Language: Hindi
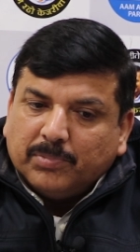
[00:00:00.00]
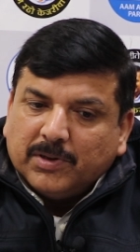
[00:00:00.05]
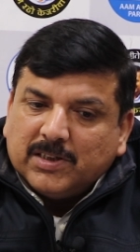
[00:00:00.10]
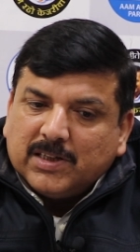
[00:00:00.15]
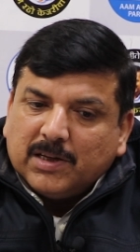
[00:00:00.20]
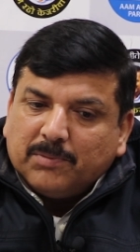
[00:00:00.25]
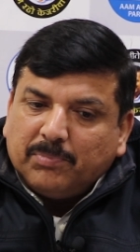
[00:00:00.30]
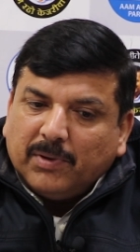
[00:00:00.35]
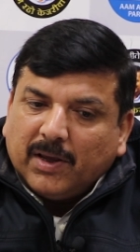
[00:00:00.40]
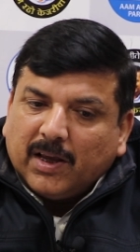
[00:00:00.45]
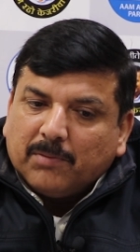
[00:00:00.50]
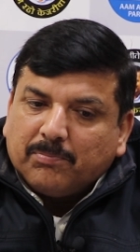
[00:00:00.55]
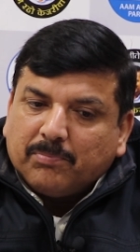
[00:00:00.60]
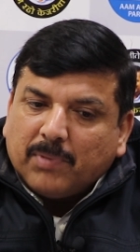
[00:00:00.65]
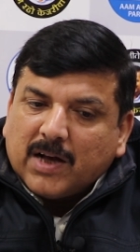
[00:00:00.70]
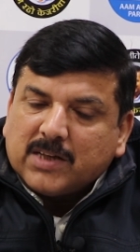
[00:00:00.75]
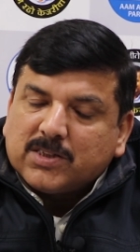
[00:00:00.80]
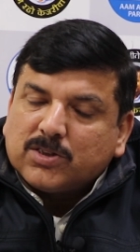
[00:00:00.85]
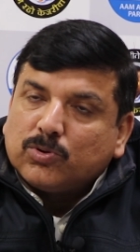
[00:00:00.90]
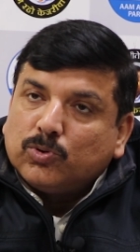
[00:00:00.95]
बीजेपी के
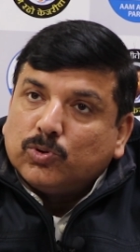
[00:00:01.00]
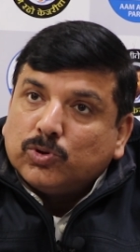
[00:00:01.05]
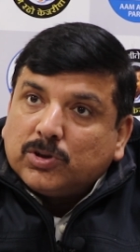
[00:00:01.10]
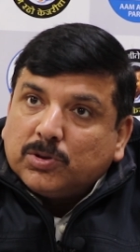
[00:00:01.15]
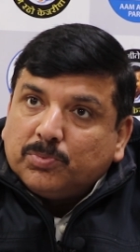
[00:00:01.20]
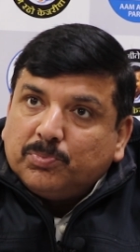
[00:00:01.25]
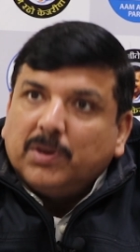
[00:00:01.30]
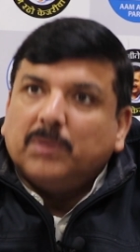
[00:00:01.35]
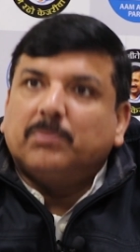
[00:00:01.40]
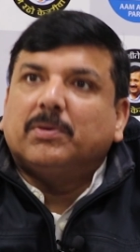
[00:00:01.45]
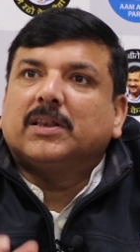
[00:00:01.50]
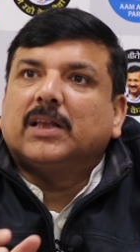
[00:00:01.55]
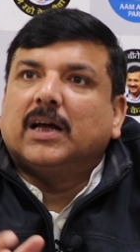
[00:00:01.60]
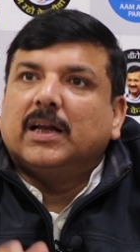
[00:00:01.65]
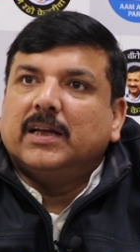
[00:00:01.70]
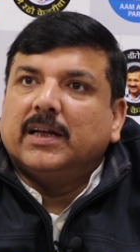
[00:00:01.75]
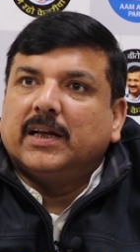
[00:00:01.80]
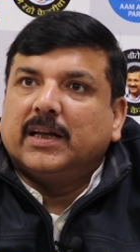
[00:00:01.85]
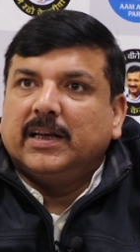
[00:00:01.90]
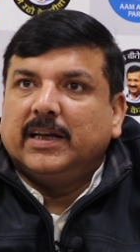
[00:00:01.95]
पास कुछ भी
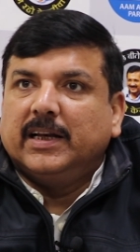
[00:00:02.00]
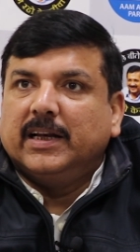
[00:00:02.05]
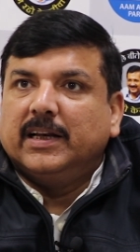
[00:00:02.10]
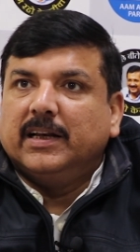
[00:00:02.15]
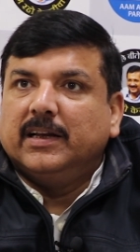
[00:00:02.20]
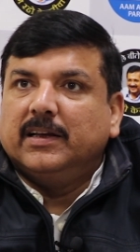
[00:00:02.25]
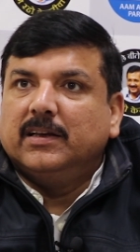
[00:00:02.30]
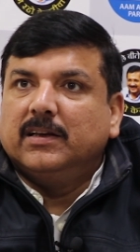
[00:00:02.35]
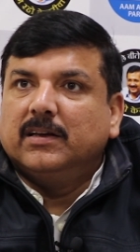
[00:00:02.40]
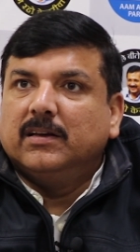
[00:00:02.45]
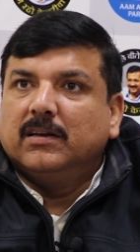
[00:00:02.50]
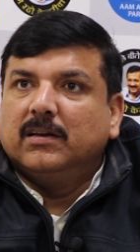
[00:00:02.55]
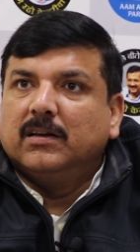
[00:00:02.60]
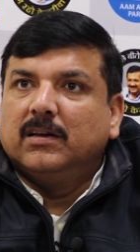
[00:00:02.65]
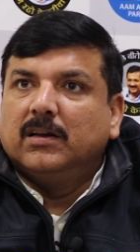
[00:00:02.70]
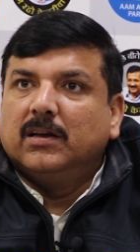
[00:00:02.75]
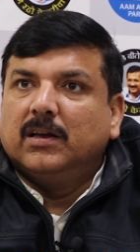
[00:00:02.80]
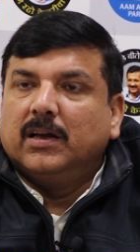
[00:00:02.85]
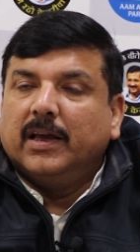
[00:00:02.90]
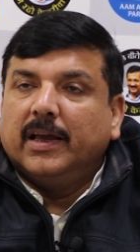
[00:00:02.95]
बताने के लिए नहीं
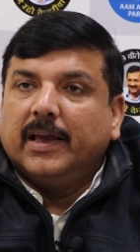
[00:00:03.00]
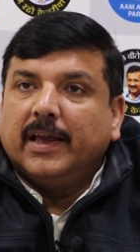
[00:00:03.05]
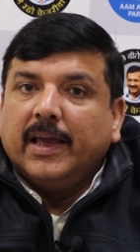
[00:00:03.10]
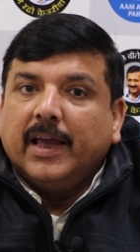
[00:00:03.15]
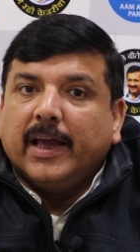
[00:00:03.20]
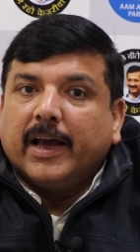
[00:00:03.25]
है